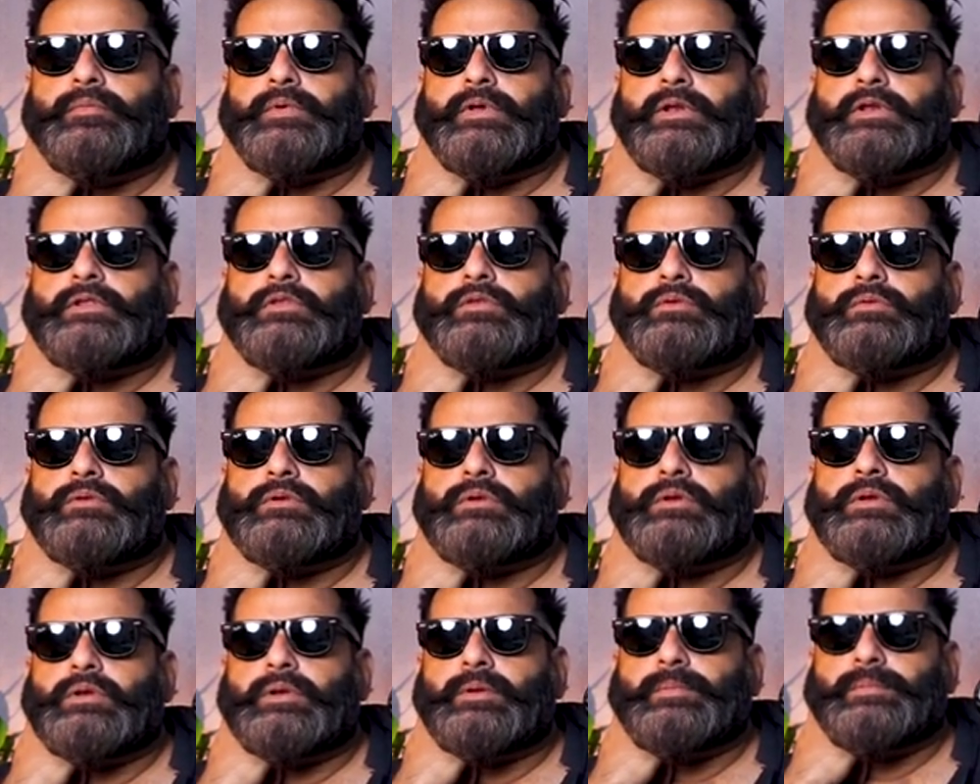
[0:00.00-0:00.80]
पहले
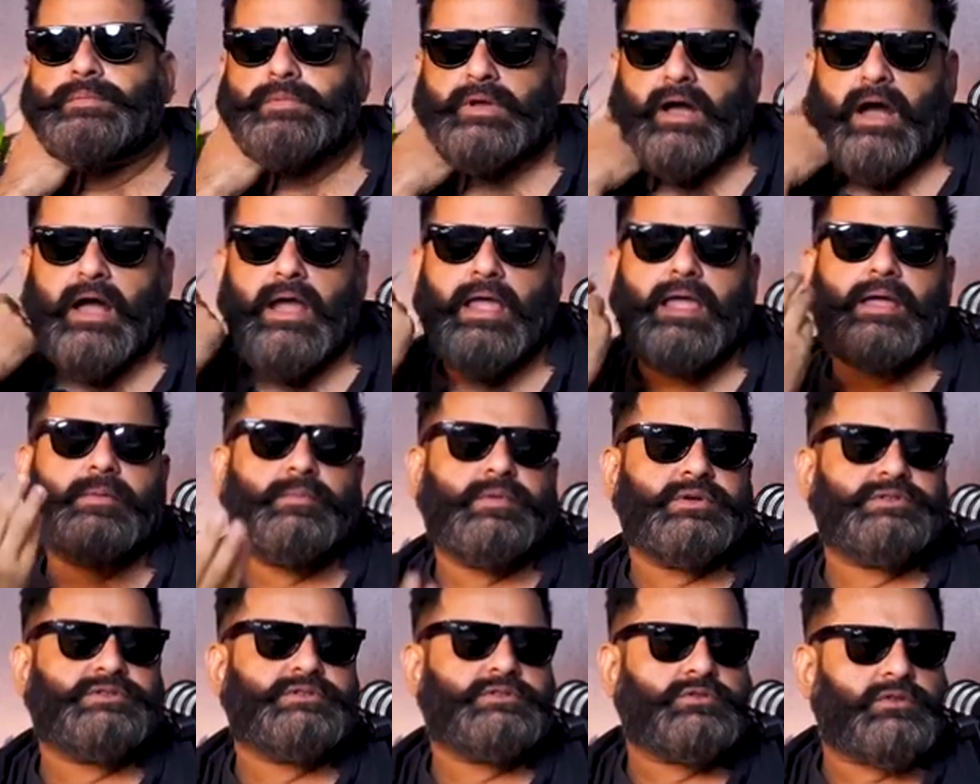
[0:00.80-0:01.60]
तो आए
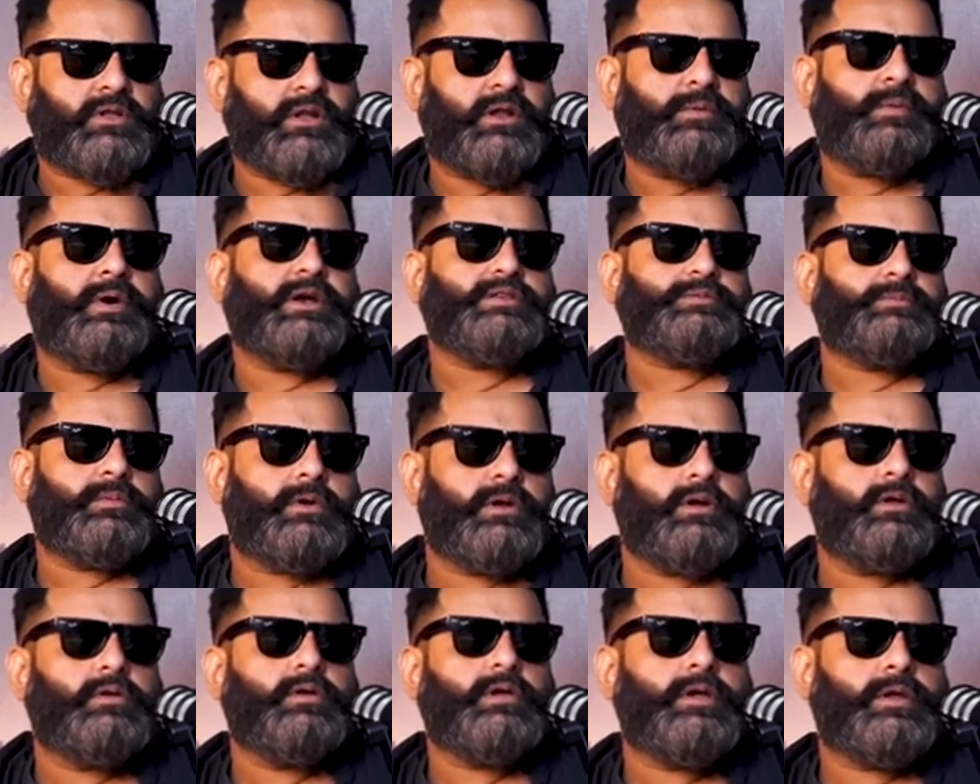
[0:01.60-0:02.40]
मस्जिद तो नमाज़
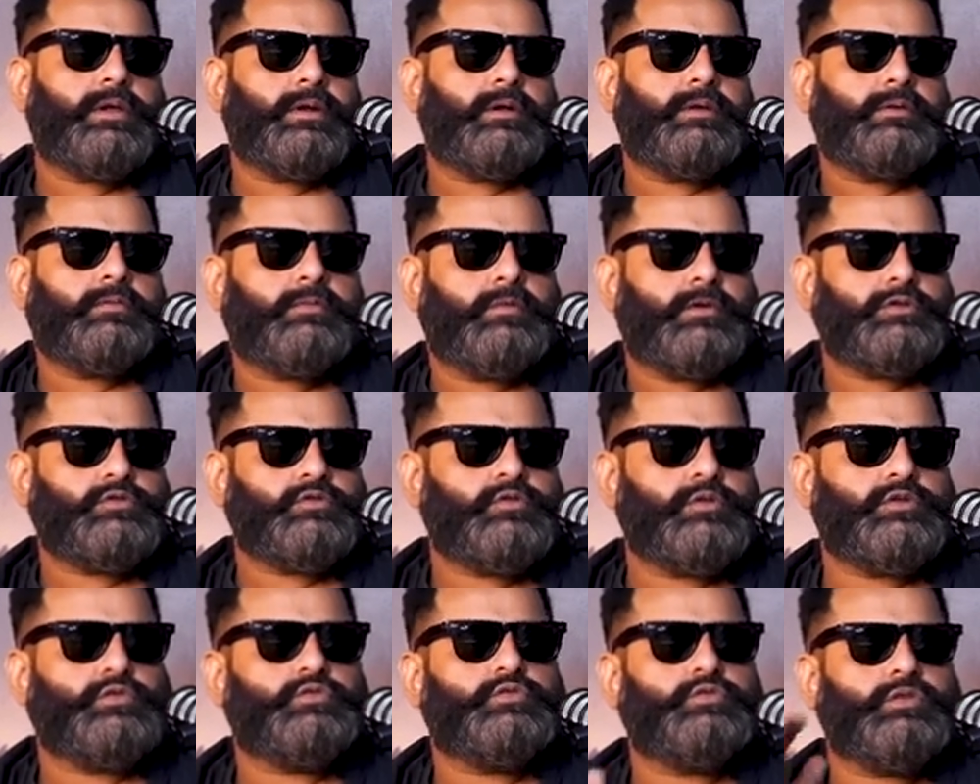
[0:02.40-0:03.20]
पढ़ लो यार
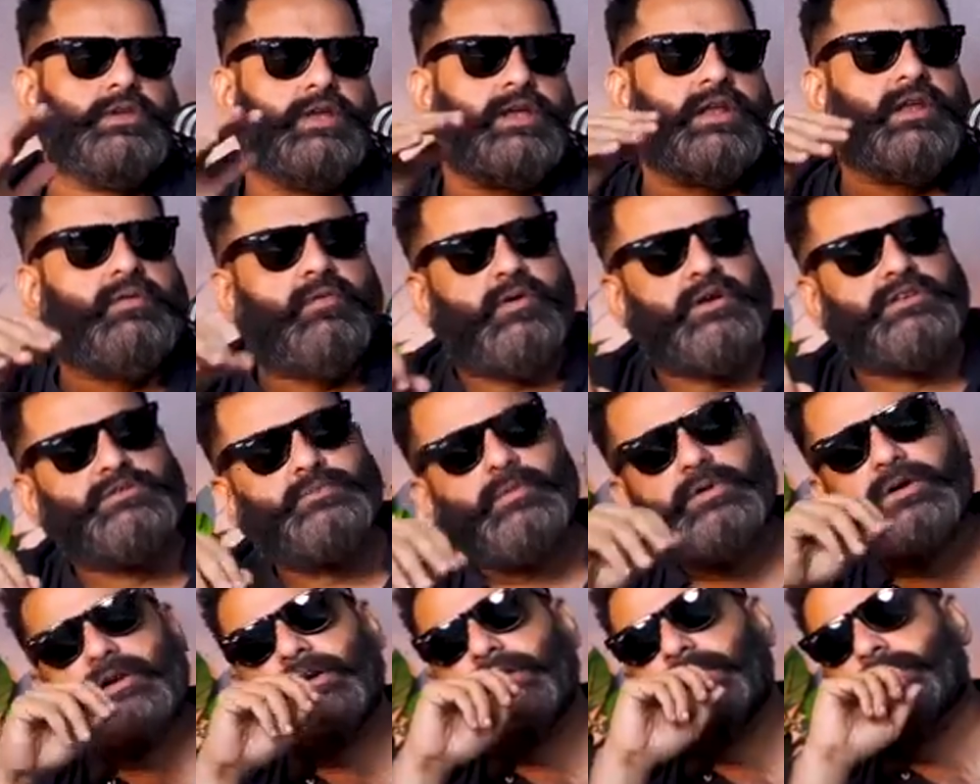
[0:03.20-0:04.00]
वजू वजू किया नमाज़
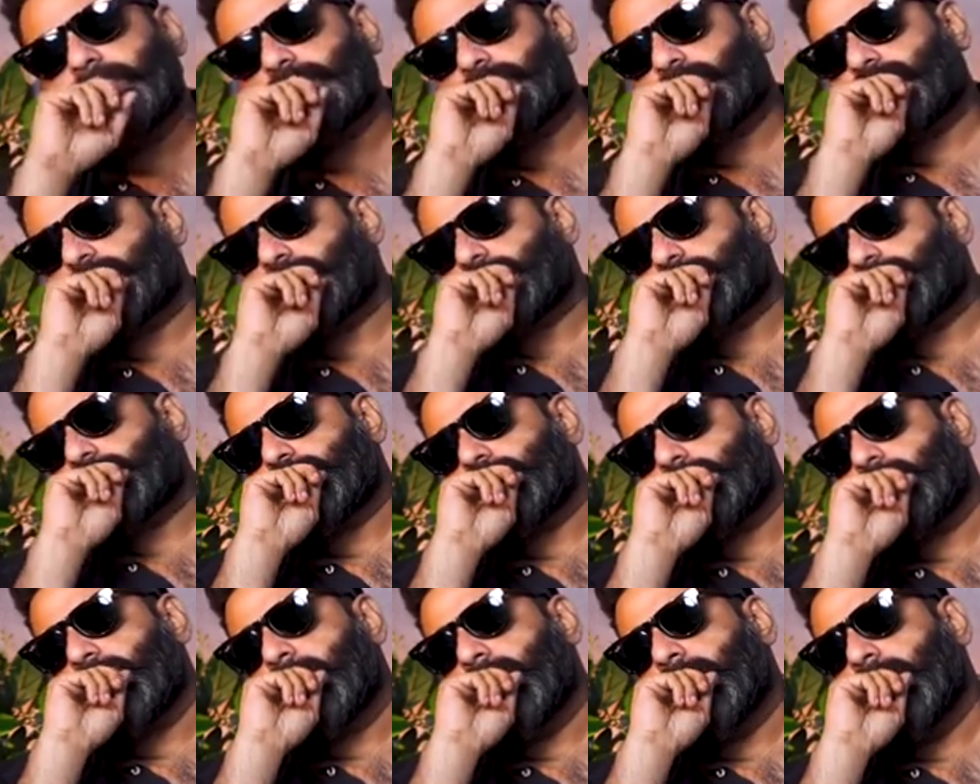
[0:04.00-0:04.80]
पढ़ ली
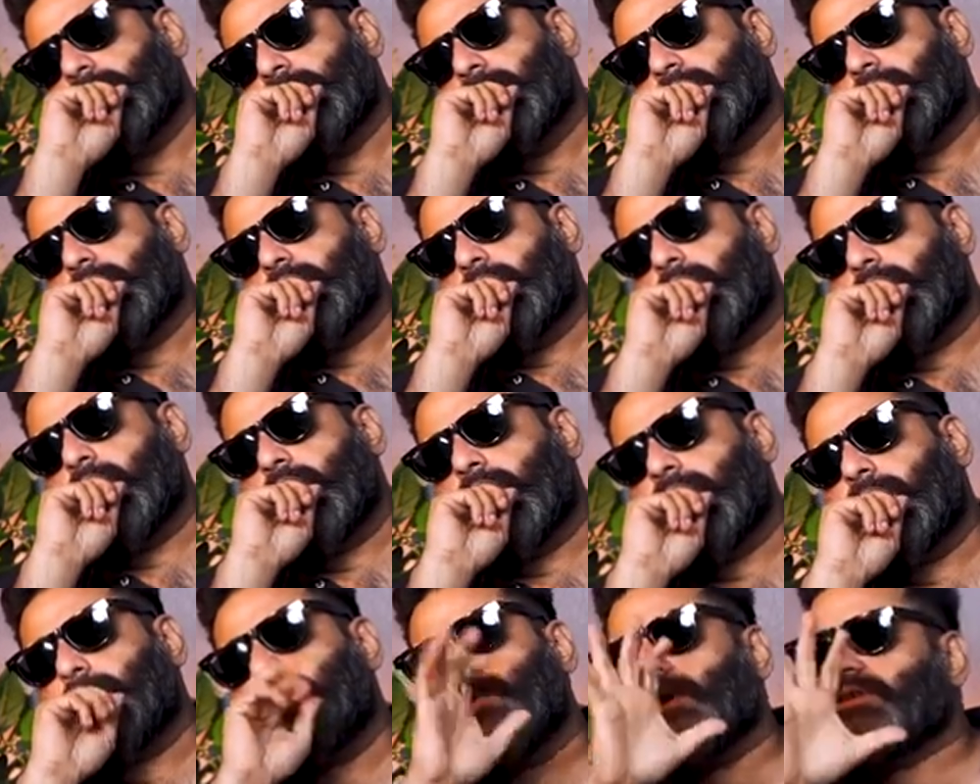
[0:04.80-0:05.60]

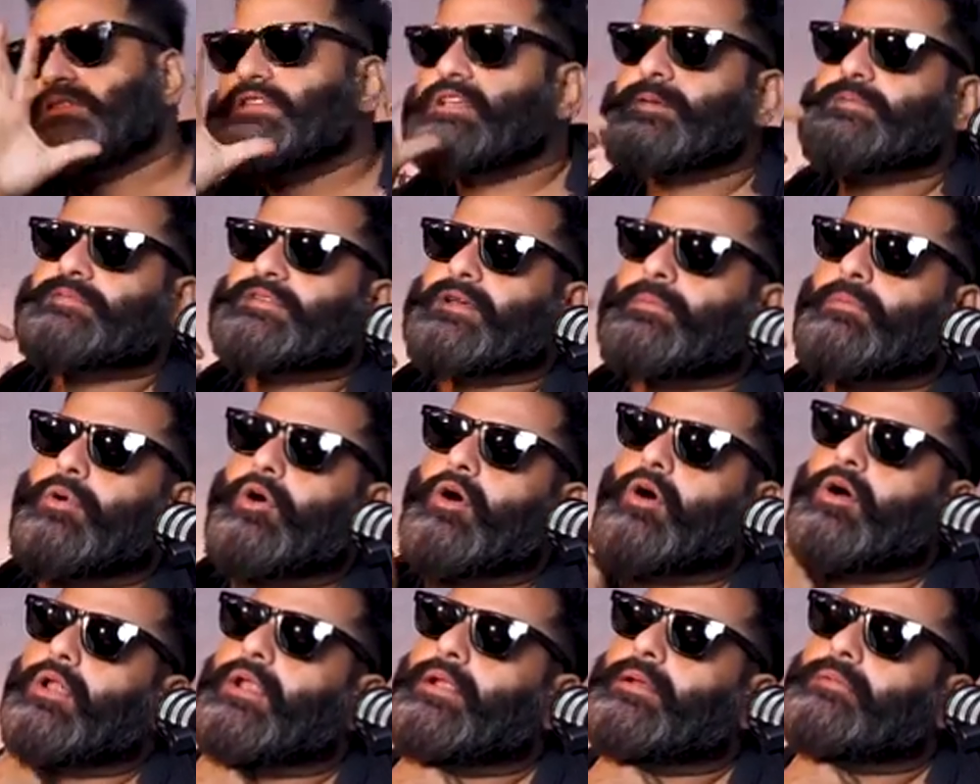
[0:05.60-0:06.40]
और अब अजीब सा
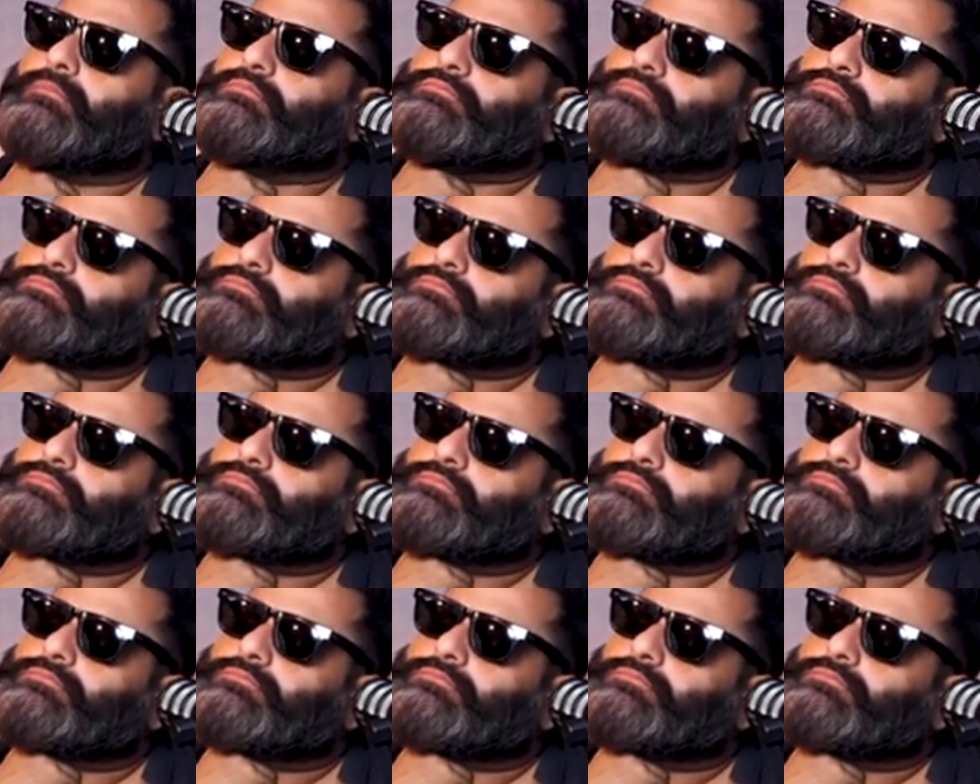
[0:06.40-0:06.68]
माहौल है